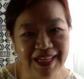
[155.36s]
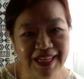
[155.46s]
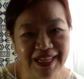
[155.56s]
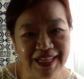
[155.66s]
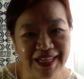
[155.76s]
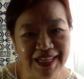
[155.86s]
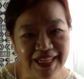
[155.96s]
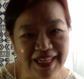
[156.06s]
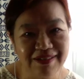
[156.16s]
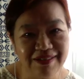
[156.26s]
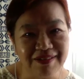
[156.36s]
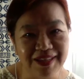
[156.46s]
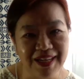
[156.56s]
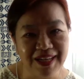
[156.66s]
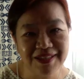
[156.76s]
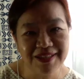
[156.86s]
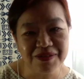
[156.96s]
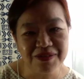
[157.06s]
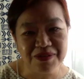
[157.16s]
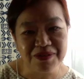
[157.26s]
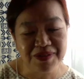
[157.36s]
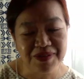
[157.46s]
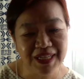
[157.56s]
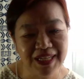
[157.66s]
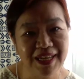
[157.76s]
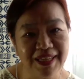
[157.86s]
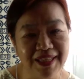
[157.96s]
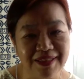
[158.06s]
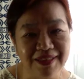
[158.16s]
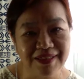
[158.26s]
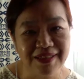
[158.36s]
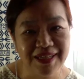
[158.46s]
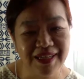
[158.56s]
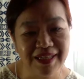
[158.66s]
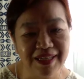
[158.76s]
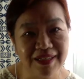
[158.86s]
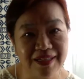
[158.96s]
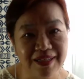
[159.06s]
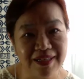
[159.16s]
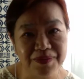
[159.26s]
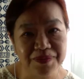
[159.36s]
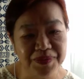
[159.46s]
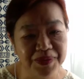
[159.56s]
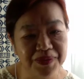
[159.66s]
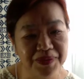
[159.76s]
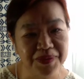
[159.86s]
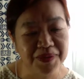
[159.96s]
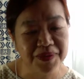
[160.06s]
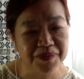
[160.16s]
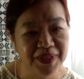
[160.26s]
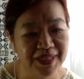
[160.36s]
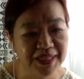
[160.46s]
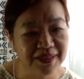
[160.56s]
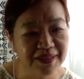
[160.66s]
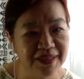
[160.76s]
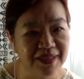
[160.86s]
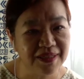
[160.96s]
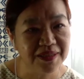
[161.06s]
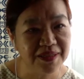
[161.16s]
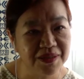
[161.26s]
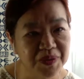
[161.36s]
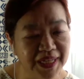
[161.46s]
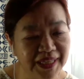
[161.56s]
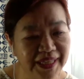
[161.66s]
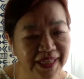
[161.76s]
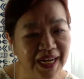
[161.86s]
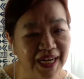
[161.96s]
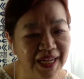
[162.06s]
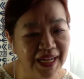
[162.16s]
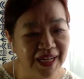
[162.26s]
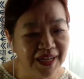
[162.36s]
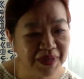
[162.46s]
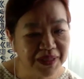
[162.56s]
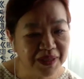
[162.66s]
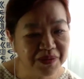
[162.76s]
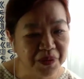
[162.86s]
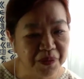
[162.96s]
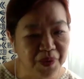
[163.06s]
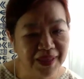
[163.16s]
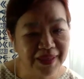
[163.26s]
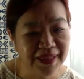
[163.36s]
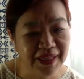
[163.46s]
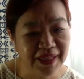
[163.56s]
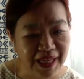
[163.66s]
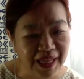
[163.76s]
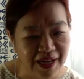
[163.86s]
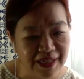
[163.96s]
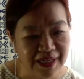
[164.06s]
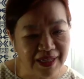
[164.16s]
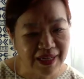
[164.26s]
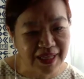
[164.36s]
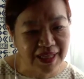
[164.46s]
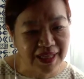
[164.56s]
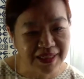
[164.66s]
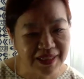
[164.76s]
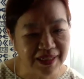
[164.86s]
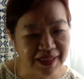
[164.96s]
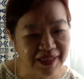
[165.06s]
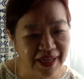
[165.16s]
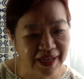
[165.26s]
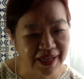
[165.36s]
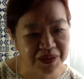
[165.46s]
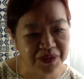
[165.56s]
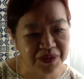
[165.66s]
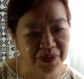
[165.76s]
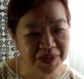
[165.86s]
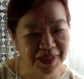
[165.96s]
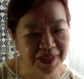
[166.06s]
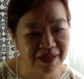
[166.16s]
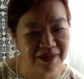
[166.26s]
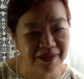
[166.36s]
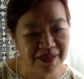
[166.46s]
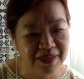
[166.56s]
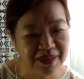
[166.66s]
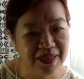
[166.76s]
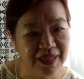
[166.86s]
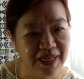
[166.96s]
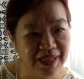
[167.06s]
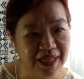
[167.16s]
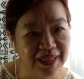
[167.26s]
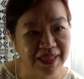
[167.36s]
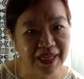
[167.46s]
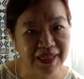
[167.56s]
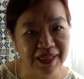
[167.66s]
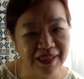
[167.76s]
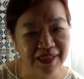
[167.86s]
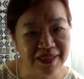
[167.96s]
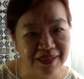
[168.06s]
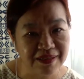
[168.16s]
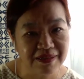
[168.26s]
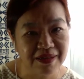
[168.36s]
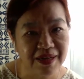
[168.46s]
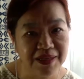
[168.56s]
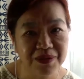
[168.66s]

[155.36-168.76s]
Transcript: えー、1977年に、えー、っと設立をされた全くこのボランタリーな形で活動をしている、えー、団体です。はい